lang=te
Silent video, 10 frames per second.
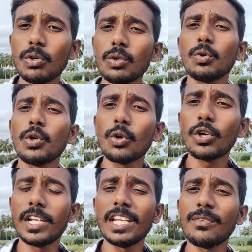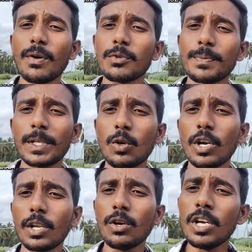వరకు ఎవరో డైరీ ఫార్మ్స్
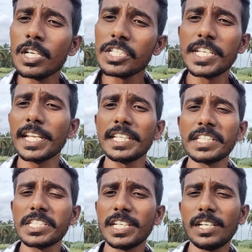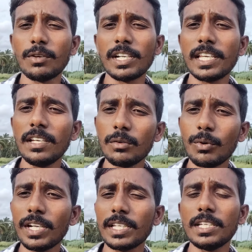పెట్టుకున్నారో షేర్ అయితే చేయండి వాళ్ళకి
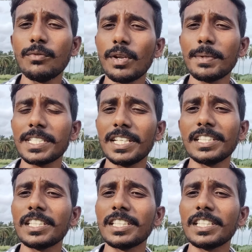వాళ్ళకి ఇన్ఫర్మేషన్ అయితే